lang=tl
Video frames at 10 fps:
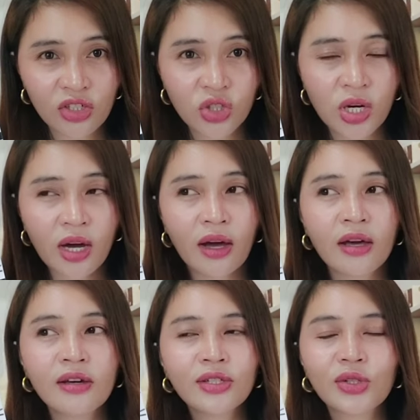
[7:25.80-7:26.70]
din siya.
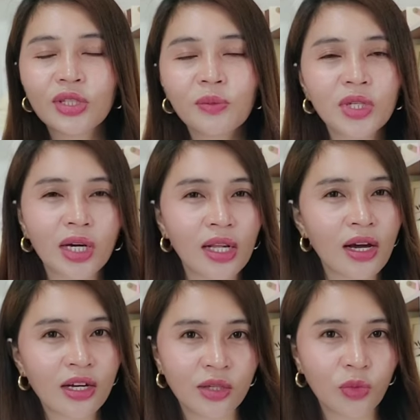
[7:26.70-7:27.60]
So, hindi mo na
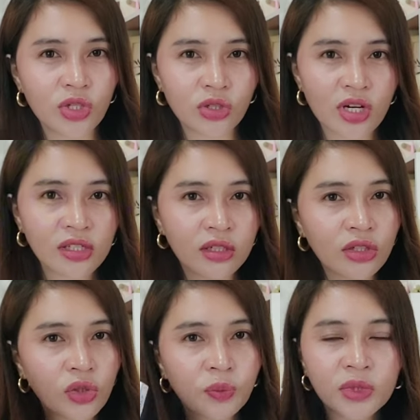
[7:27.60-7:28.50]
kailangan ng
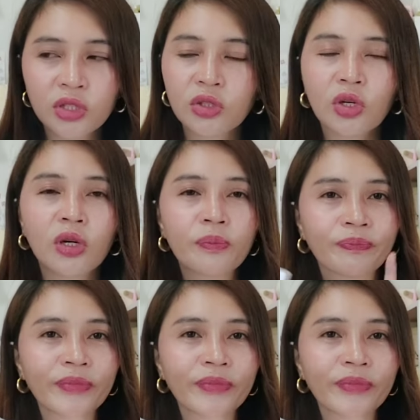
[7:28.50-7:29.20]
moisturizer soap dito.